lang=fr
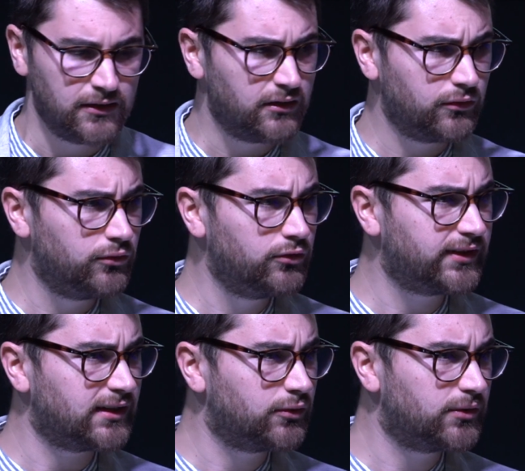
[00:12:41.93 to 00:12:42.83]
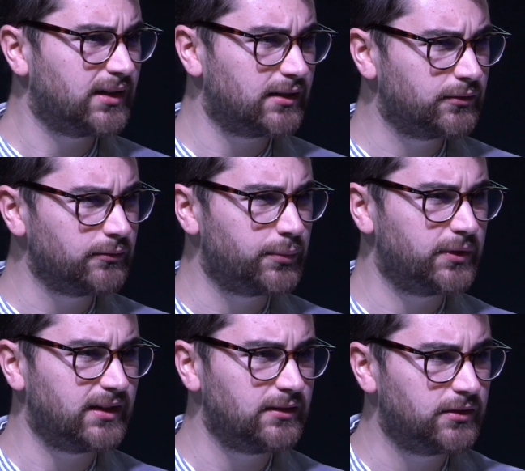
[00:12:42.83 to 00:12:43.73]
eu cette occasion
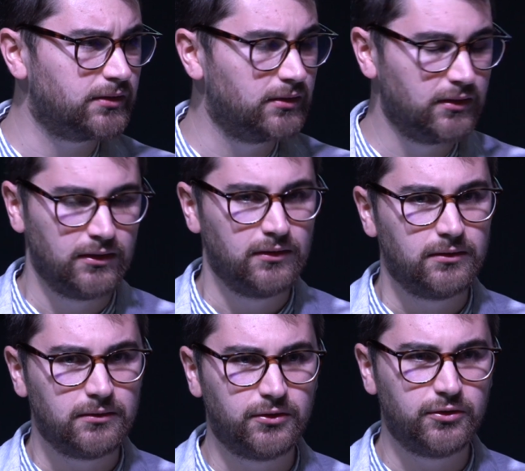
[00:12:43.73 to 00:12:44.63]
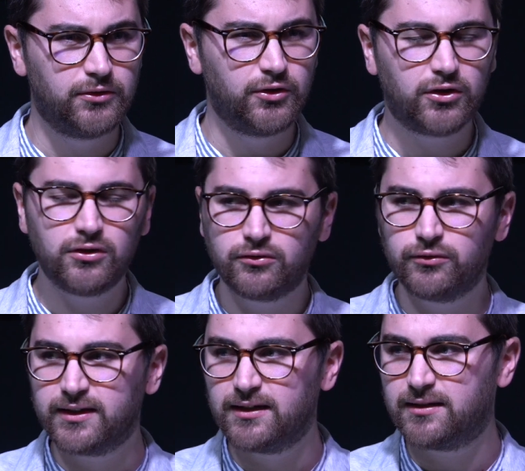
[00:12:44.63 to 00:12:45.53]
peut-être de, de,
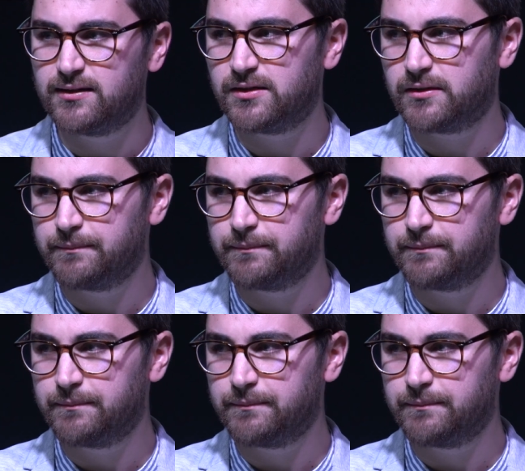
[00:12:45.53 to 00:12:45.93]
rencontrer le Seigneur.